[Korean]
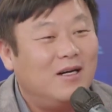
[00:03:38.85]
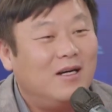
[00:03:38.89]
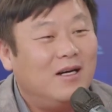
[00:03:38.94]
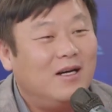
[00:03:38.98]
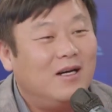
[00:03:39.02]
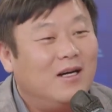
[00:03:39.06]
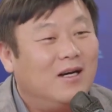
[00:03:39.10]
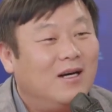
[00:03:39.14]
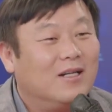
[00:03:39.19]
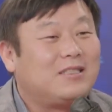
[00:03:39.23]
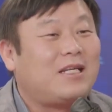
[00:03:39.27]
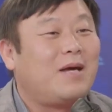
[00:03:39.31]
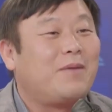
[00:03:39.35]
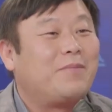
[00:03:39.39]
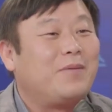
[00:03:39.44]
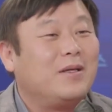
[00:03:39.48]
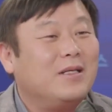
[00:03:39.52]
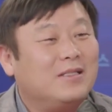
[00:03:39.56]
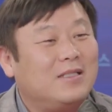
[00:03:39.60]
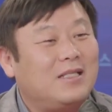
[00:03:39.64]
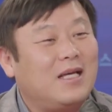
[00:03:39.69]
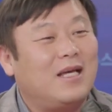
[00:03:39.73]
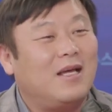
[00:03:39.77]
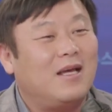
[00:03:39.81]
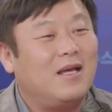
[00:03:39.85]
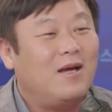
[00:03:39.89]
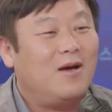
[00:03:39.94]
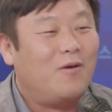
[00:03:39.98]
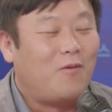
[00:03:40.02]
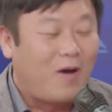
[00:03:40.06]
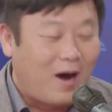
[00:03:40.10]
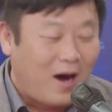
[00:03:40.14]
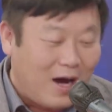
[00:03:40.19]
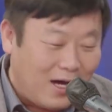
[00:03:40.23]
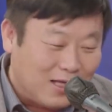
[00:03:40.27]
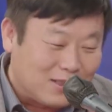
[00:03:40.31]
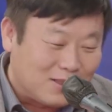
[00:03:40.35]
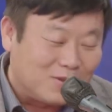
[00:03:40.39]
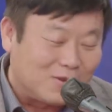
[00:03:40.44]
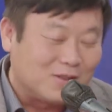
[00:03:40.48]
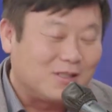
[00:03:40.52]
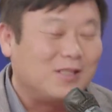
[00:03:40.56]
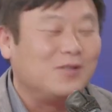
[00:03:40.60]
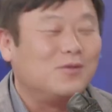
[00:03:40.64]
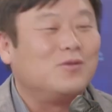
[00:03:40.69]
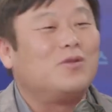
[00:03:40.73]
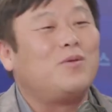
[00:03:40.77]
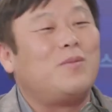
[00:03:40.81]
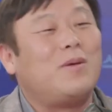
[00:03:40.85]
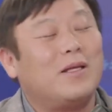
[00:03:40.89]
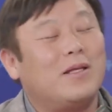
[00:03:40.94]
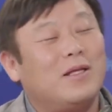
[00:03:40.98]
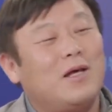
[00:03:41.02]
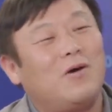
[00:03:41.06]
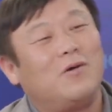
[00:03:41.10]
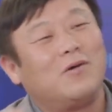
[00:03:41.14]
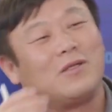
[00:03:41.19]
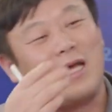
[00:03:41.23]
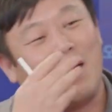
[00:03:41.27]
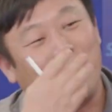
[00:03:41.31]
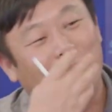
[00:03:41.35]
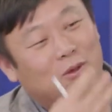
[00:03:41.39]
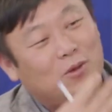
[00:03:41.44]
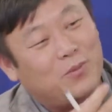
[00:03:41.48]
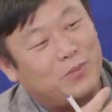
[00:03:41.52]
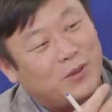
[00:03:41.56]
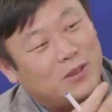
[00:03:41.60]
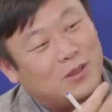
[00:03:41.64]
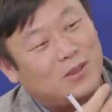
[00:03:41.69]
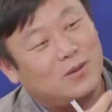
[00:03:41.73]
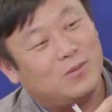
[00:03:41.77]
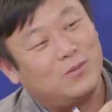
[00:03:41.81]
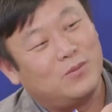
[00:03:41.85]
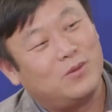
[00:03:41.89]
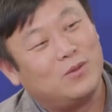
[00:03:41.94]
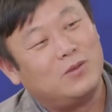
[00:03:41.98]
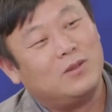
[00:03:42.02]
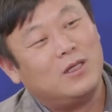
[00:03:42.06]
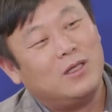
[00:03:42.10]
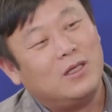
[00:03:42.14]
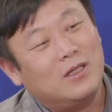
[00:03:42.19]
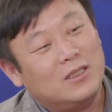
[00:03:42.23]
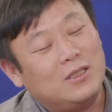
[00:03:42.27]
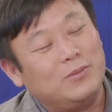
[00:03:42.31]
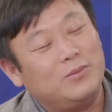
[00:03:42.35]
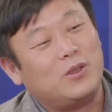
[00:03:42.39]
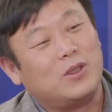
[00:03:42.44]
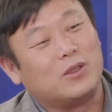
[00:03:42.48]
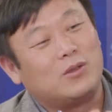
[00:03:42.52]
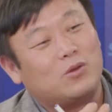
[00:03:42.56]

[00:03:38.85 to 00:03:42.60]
어차피 이제 와가지고 친구도 만나고 담배도 피시는 분 심지어